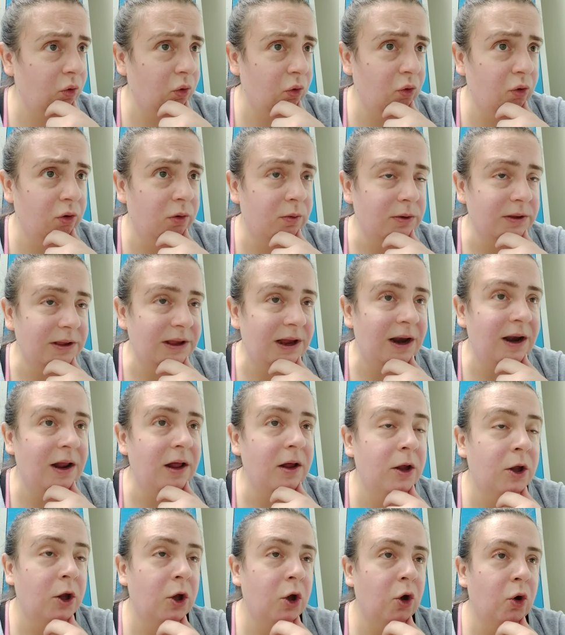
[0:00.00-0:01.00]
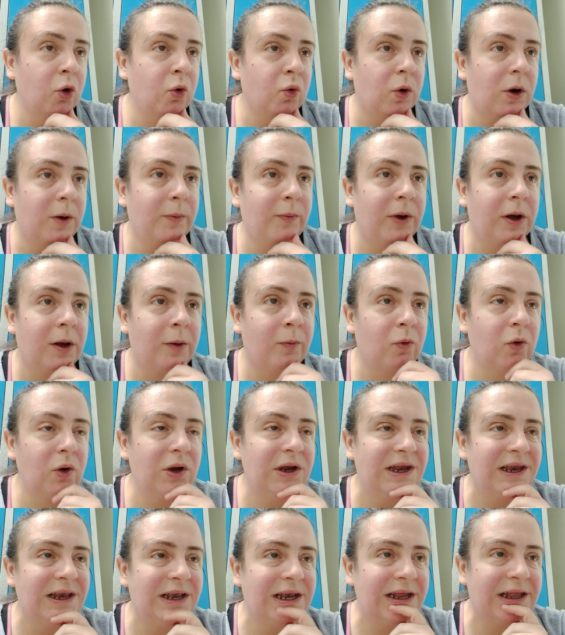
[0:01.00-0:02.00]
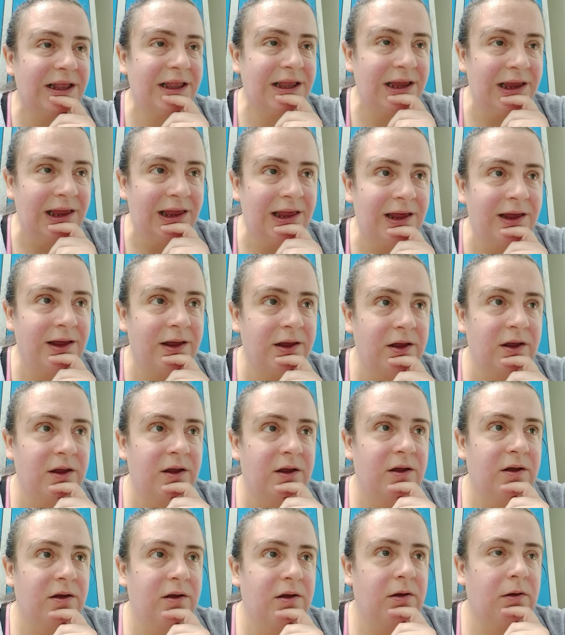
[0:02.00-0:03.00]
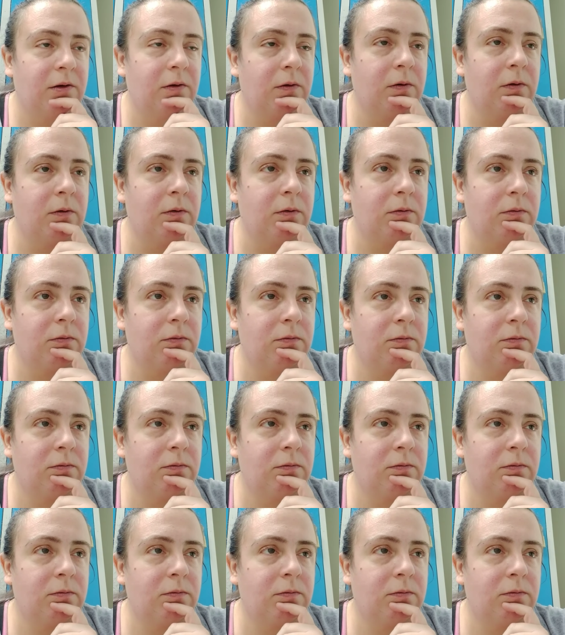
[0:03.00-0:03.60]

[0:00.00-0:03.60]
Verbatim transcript: ce commentaire-là, où apparemment il essayait euh,